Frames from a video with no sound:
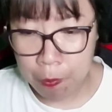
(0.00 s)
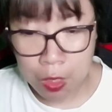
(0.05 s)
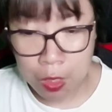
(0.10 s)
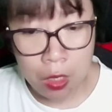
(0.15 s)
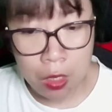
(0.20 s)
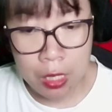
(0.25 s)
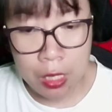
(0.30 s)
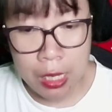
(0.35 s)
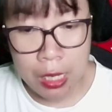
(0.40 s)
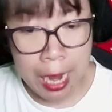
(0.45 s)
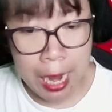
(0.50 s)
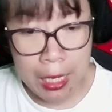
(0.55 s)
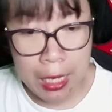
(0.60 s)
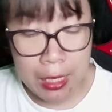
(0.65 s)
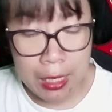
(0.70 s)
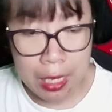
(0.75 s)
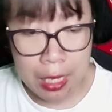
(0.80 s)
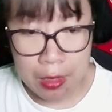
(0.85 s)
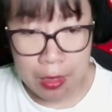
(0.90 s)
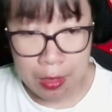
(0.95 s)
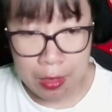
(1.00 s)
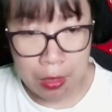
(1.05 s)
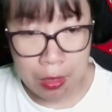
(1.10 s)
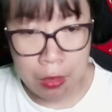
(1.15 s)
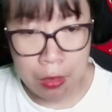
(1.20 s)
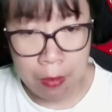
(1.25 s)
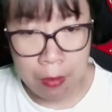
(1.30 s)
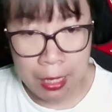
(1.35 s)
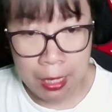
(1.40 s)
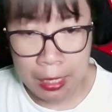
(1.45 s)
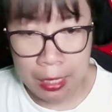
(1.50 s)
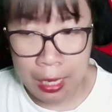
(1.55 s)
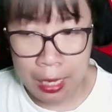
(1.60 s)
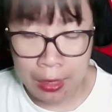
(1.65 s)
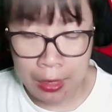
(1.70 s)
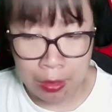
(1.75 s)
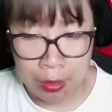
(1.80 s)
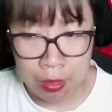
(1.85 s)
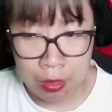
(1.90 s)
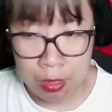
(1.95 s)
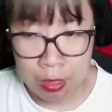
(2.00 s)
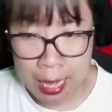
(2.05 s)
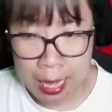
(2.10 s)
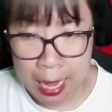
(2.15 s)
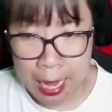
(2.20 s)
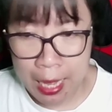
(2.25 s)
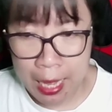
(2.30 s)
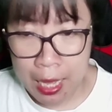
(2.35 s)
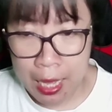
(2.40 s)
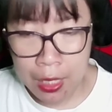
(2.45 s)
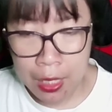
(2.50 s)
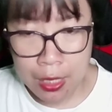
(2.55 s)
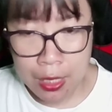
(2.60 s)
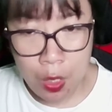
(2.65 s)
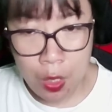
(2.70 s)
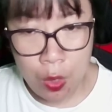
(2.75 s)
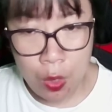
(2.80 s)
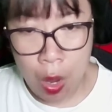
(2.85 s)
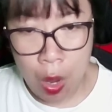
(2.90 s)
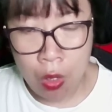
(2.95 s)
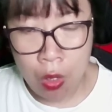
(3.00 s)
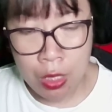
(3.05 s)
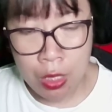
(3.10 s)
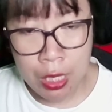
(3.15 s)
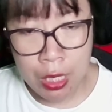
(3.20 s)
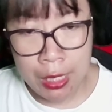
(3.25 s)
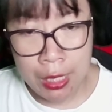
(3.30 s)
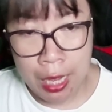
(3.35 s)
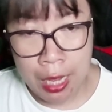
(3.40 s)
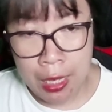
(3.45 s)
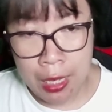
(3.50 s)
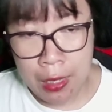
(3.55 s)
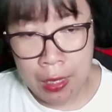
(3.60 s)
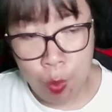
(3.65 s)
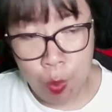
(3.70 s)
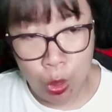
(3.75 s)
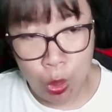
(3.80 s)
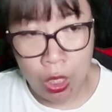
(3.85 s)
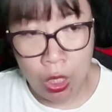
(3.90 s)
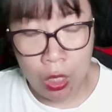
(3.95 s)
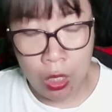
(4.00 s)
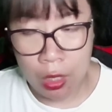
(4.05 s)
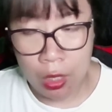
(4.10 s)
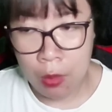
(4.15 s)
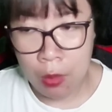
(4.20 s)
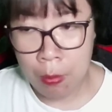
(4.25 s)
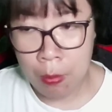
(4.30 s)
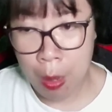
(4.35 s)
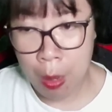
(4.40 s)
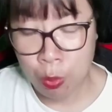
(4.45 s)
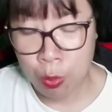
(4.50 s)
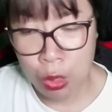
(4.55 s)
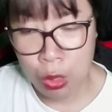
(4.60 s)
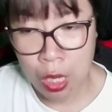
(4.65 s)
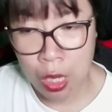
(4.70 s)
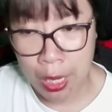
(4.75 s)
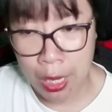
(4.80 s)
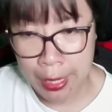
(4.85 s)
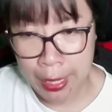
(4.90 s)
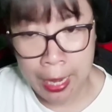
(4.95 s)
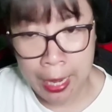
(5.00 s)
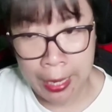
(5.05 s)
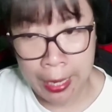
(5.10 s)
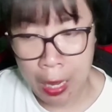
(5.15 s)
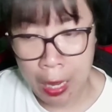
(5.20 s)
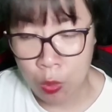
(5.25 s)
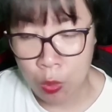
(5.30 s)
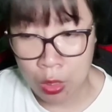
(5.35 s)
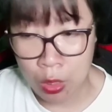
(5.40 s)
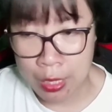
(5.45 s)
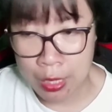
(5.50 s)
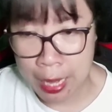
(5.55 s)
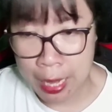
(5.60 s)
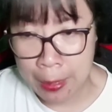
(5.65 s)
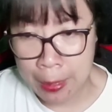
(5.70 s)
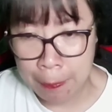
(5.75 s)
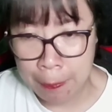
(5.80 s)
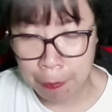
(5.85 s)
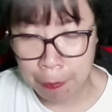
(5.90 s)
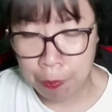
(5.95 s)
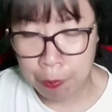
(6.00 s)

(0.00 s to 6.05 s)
Từng tiếng hét giận dữ vang lên từ xa, sau đó chỉ thấy một lượng lớn bóng người đang lao tới đây.